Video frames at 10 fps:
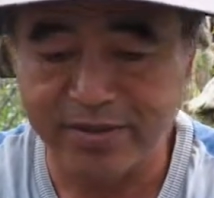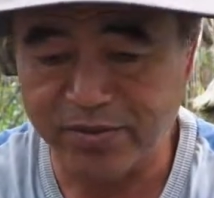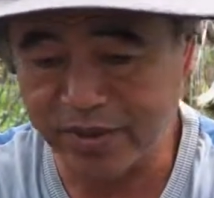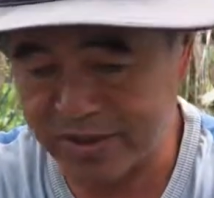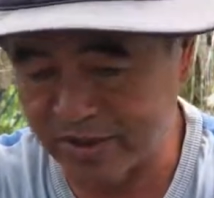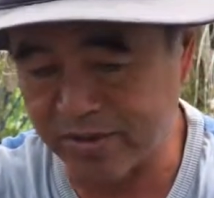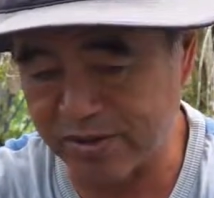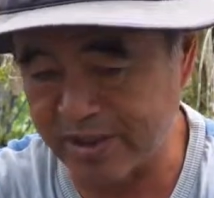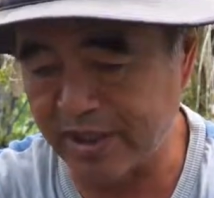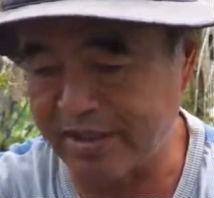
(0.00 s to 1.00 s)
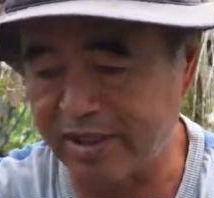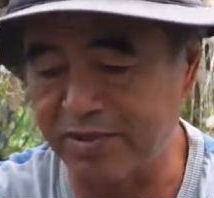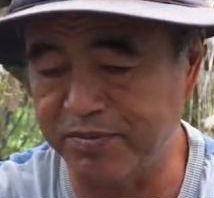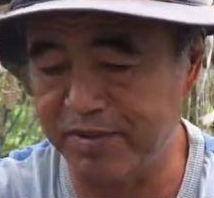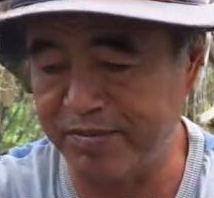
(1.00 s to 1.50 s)
これすごく綺麗になる
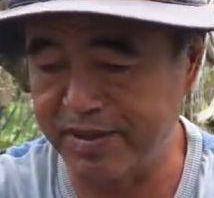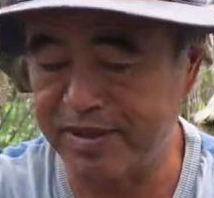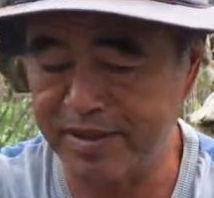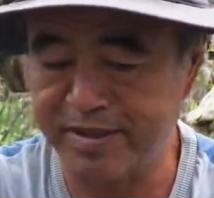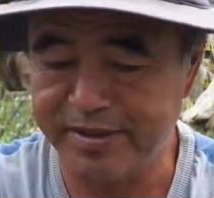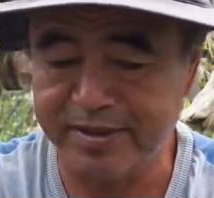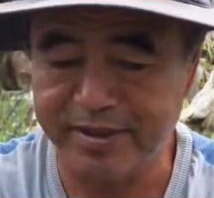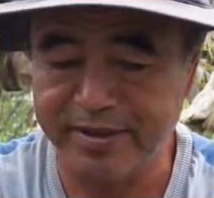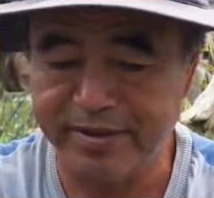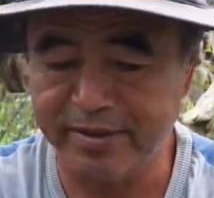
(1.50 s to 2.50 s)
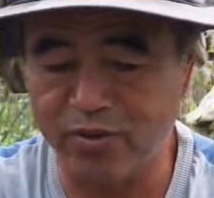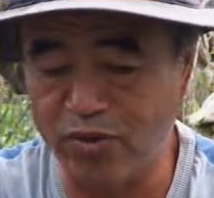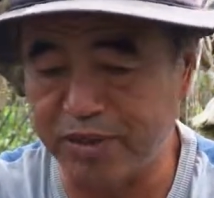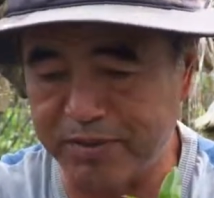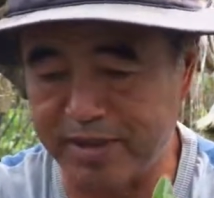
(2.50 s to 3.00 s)
と思います。5
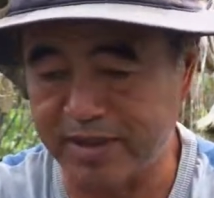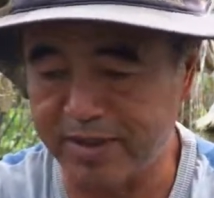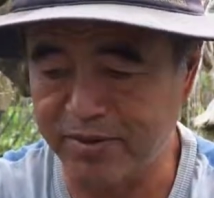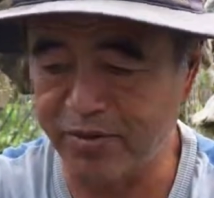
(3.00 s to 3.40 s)
株です。